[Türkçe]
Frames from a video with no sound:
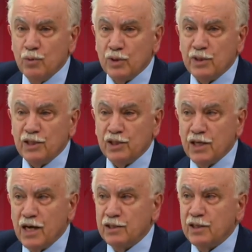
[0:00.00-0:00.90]
ses
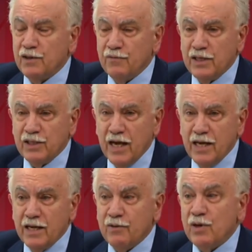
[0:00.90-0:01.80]
cihazları
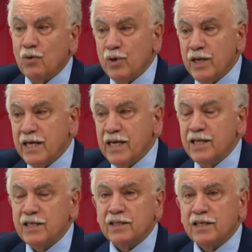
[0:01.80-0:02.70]
vesaire. E, oraya gelecek